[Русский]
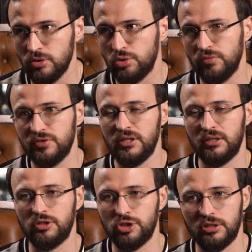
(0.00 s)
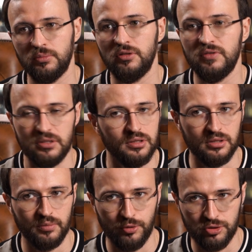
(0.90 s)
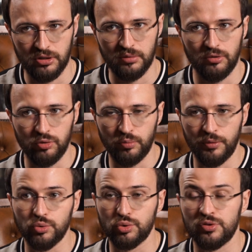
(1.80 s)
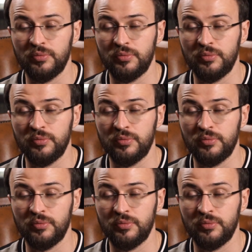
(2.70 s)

и еще в идеале отложить там на инвестиции, просто как бы какую-то подушку